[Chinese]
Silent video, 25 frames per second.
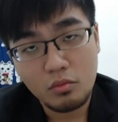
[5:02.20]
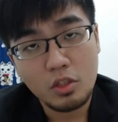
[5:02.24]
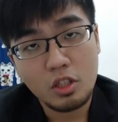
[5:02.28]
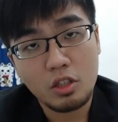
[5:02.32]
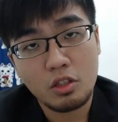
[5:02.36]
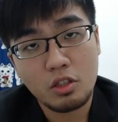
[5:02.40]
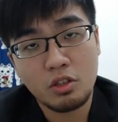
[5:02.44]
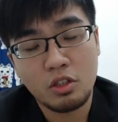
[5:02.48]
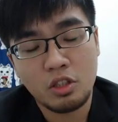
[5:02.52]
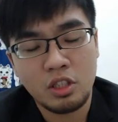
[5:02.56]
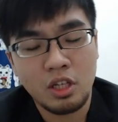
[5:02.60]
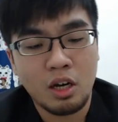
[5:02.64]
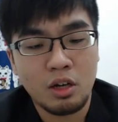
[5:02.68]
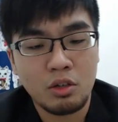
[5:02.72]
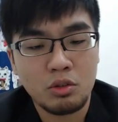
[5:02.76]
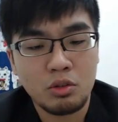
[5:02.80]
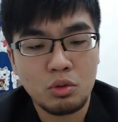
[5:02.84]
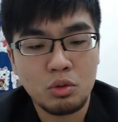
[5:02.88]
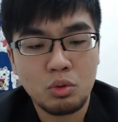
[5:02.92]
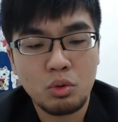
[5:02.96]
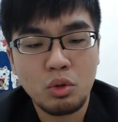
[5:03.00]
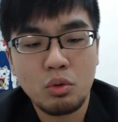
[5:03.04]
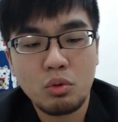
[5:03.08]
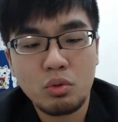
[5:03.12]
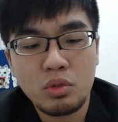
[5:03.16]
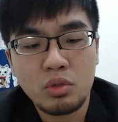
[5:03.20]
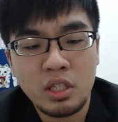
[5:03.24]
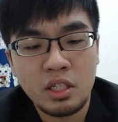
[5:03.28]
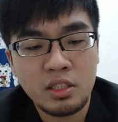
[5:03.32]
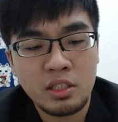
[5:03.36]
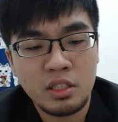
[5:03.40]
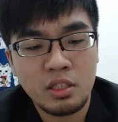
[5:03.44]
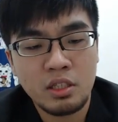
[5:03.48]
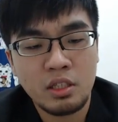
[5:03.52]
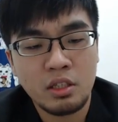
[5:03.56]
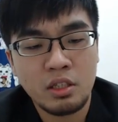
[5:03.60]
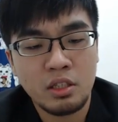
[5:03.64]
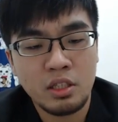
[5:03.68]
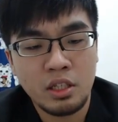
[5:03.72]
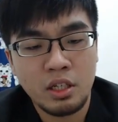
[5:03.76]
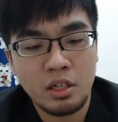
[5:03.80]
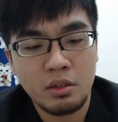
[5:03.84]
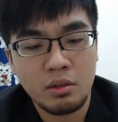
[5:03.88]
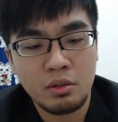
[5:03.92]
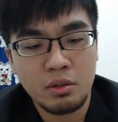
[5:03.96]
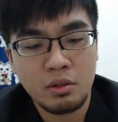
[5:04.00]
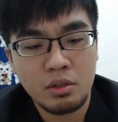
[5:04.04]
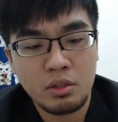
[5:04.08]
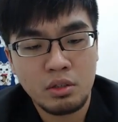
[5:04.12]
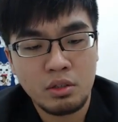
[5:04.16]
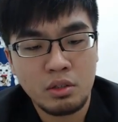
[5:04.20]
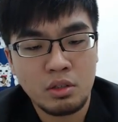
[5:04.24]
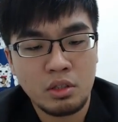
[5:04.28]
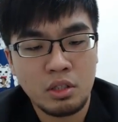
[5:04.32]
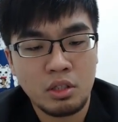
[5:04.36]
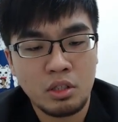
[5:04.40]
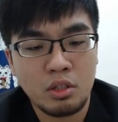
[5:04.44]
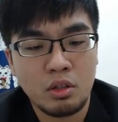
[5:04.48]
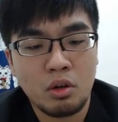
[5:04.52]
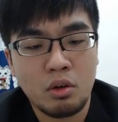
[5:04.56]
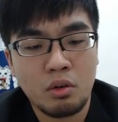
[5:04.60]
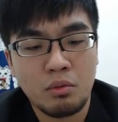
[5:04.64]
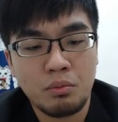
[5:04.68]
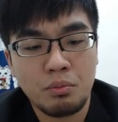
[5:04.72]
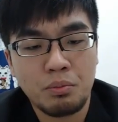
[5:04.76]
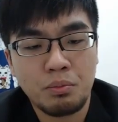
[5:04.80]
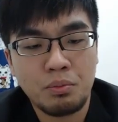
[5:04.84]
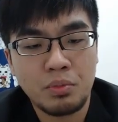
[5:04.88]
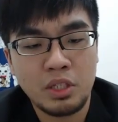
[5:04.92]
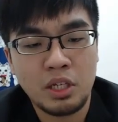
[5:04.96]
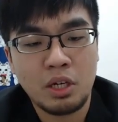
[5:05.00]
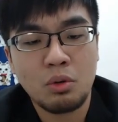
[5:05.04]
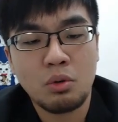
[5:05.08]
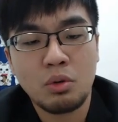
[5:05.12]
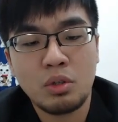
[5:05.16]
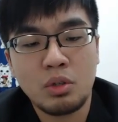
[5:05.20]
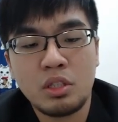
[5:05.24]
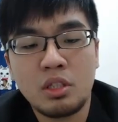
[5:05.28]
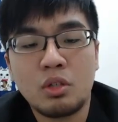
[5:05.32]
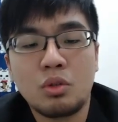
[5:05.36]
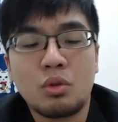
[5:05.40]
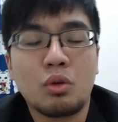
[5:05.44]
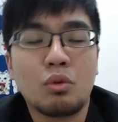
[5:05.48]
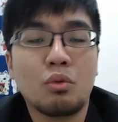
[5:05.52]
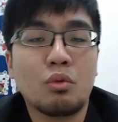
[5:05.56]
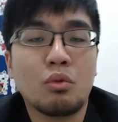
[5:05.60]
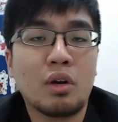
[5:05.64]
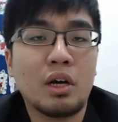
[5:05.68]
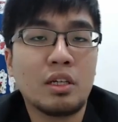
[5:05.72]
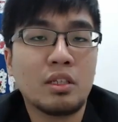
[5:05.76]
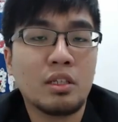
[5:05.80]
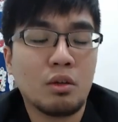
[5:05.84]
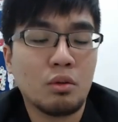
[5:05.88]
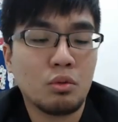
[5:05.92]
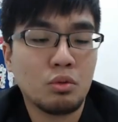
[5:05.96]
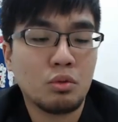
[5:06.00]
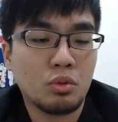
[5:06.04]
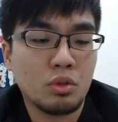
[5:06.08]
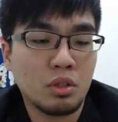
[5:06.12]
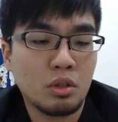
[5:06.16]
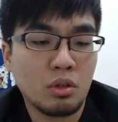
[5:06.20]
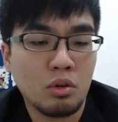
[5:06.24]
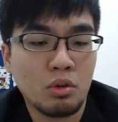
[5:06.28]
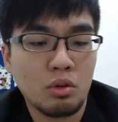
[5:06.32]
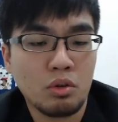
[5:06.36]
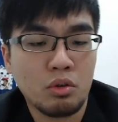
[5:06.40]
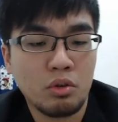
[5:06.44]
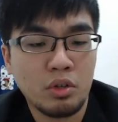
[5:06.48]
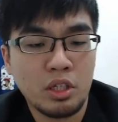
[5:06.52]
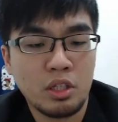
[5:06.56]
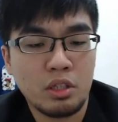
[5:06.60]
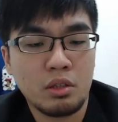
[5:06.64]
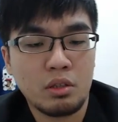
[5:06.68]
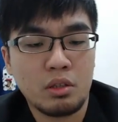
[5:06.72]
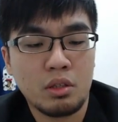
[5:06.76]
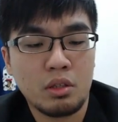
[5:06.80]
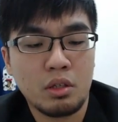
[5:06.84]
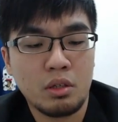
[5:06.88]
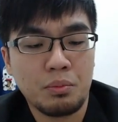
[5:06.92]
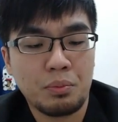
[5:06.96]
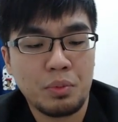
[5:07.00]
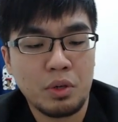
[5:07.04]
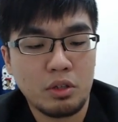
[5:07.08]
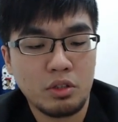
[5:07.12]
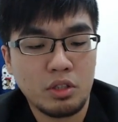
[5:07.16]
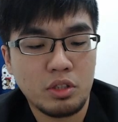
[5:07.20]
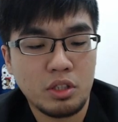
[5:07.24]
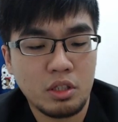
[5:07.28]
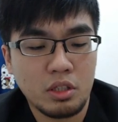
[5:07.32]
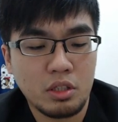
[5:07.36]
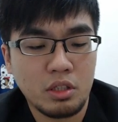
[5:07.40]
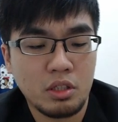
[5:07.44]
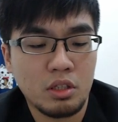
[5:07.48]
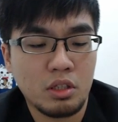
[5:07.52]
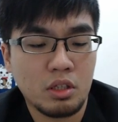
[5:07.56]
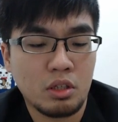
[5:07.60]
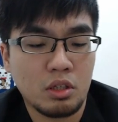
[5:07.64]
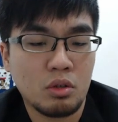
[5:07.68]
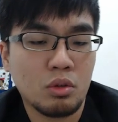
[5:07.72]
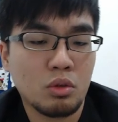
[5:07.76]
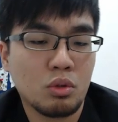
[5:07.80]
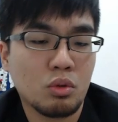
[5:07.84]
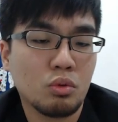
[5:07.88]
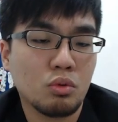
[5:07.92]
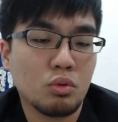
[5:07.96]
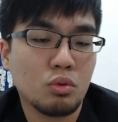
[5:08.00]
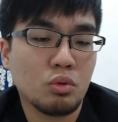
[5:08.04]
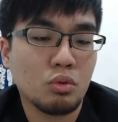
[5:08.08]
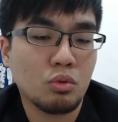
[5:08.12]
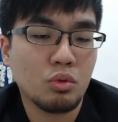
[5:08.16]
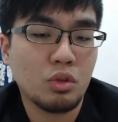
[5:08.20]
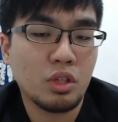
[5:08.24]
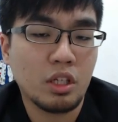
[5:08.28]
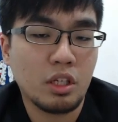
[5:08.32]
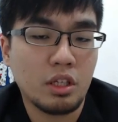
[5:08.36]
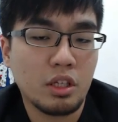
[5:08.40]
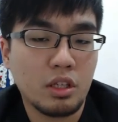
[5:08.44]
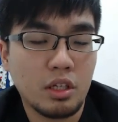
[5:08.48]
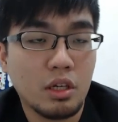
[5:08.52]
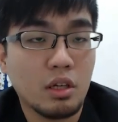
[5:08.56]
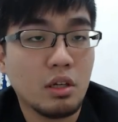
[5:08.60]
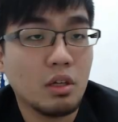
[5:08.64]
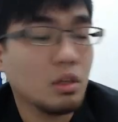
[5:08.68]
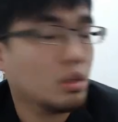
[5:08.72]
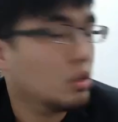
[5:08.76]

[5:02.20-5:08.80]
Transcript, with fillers: 你知道，就队伍成绩而言，这种比较弱势的队伍来讲，我觉得 GOGIN 的表现更能够突出一点点。